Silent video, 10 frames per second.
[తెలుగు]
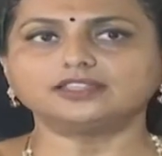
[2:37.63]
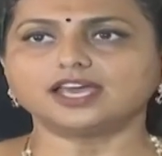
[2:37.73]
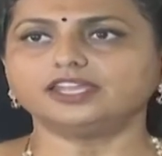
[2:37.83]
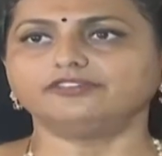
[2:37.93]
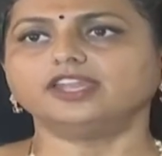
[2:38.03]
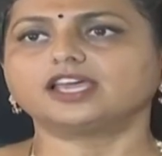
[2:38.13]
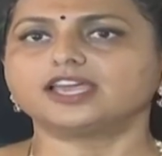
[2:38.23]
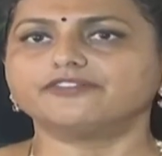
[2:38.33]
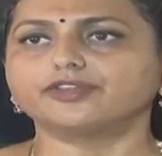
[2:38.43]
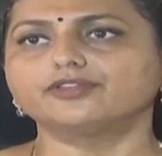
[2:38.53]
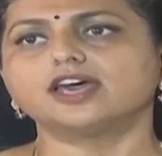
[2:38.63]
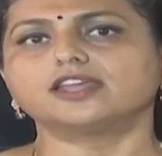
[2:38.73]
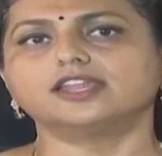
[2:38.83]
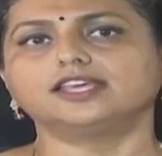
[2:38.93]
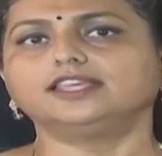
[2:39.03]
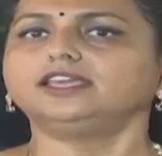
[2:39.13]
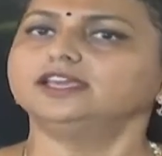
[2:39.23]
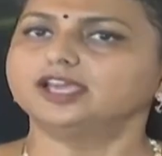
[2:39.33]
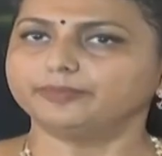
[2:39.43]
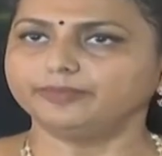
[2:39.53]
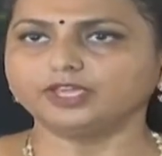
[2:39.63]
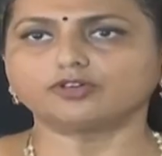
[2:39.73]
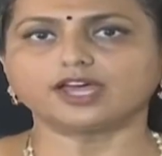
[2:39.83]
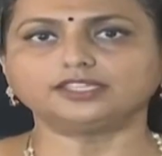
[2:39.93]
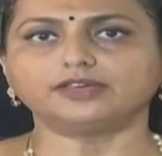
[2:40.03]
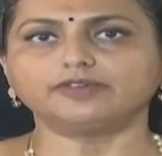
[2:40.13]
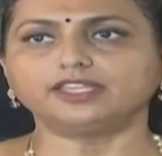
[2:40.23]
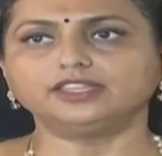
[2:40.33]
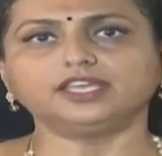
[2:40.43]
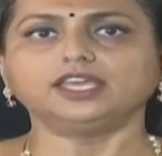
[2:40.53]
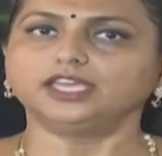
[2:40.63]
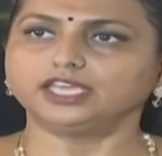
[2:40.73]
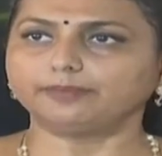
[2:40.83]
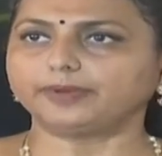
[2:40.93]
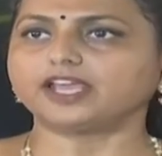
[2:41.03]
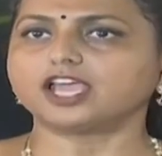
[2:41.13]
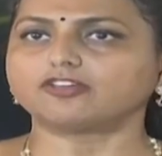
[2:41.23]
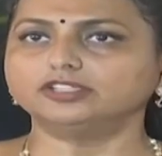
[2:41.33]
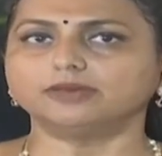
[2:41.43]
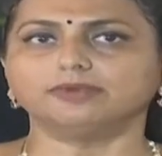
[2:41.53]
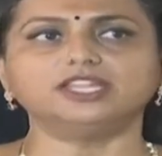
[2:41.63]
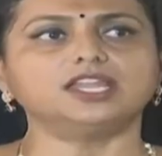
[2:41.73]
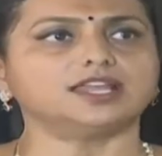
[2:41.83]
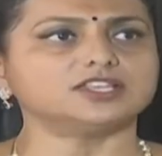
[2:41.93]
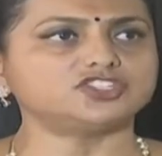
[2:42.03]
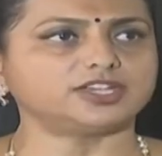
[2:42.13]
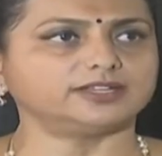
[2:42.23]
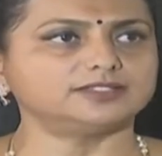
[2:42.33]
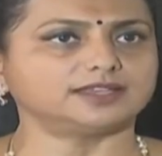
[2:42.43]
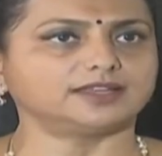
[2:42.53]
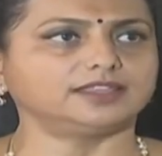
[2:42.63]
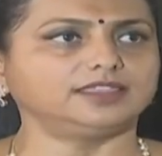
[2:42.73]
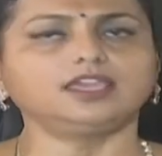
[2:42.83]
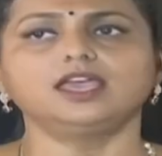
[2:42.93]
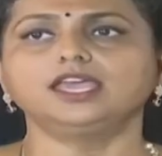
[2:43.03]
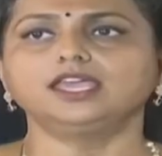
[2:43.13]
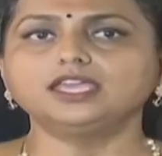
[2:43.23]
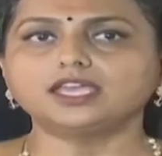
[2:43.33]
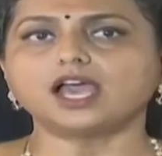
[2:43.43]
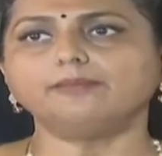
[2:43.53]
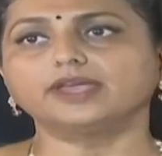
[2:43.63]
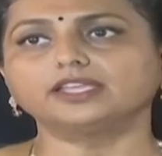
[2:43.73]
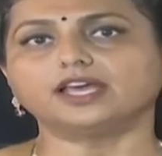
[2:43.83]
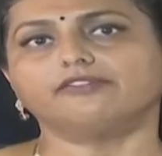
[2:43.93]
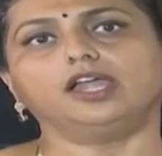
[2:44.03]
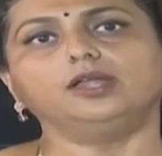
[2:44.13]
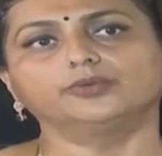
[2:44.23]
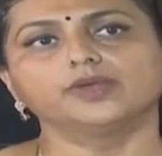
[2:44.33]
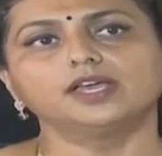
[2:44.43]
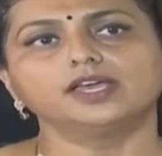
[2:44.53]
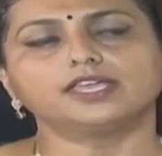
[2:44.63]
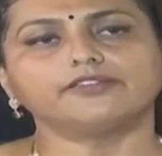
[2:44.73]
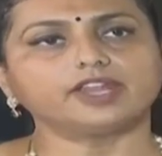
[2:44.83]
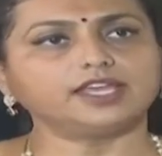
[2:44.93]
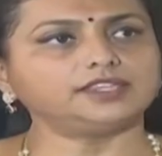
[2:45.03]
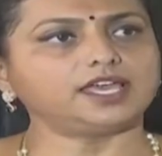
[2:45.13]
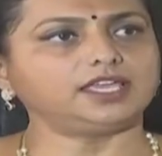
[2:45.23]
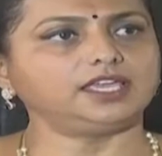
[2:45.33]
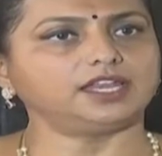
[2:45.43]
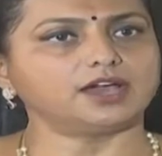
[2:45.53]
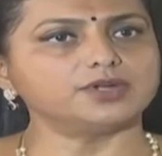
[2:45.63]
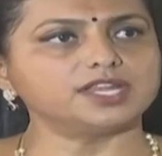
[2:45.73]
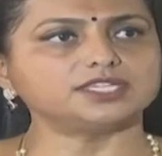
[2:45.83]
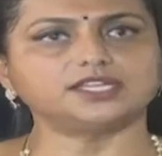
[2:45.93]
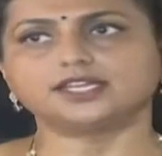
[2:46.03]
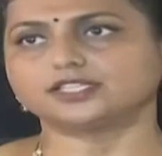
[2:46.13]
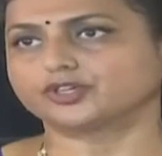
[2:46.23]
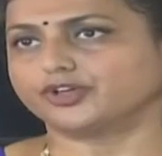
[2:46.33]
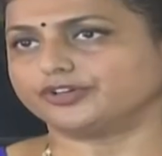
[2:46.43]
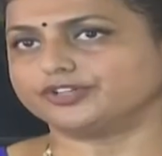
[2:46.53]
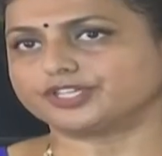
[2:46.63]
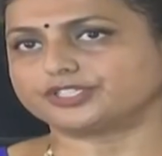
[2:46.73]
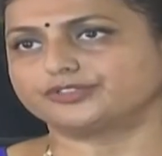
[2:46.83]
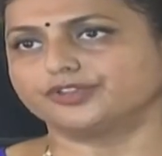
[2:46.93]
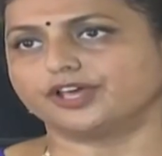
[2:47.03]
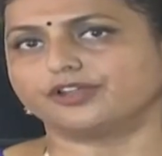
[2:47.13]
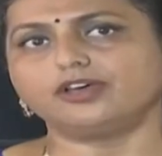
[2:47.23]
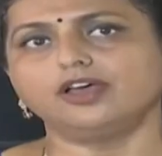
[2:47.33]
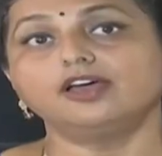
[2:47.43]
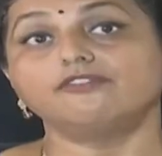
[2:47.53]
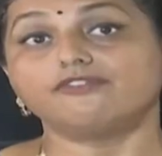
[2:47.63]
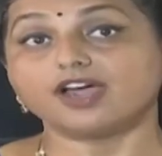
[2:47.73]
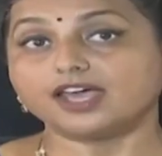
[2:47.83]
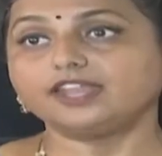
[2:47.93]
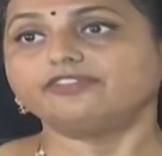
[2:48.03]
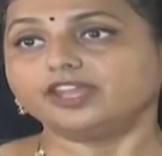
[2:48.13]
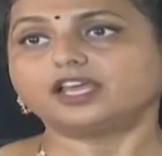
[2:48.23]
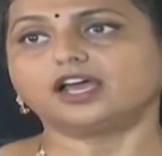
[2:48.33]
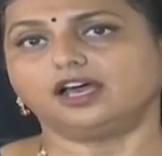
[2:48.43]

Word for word: దాని వెనక ఎవరున్నారు అనేది మీకు అర్థమైంది ఇప్పటికే కొంతమందిని అరెస్ట్ చేయడం జరిగింది ఇంకా మిగతా వాళ్ళు ఎవరైతే ఈ రౌడీ షీటర్స్ గొడవ చేస్తున్నారో వారి వెనక